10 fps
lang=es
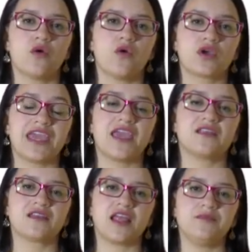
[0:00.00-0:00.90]
o
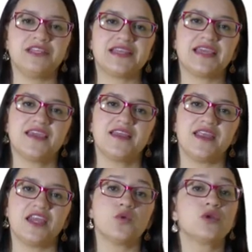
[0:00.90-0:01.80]
que realmente
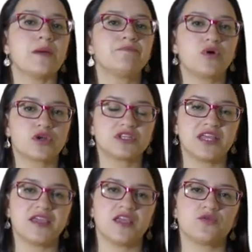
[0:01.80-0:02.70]
genere un
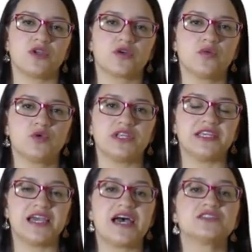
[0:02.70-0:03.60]
aporte en una
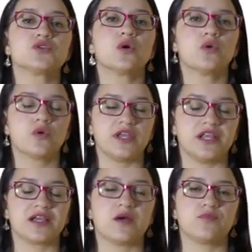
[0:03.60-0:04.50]
comunidad o en
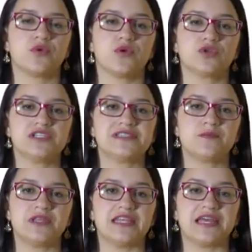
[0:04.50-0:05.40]
el campo
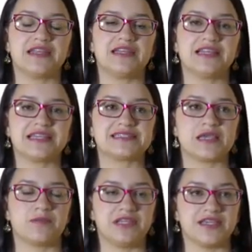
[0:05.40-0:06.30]
disciplinar en el que
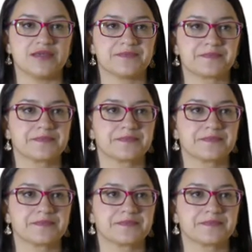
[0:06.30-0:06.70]
se aplique.